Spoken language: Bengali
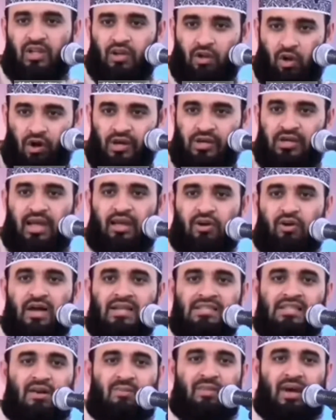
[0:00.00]
ঘন্টায় ক
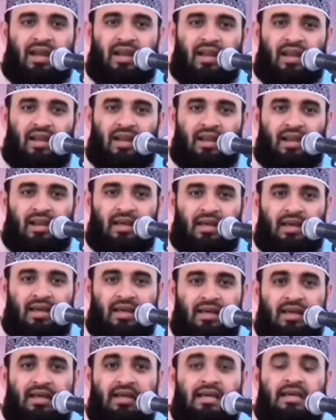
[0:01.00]
হাজার মাইল
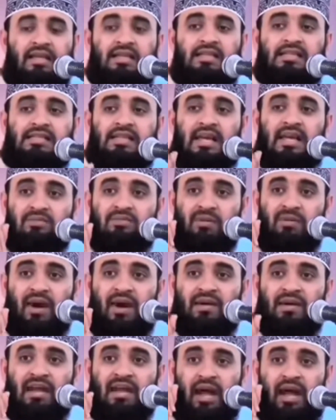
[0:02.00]
যেই
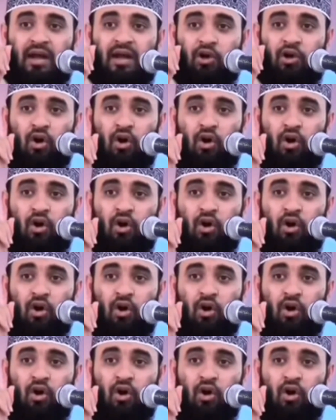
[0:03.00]
বিমানটা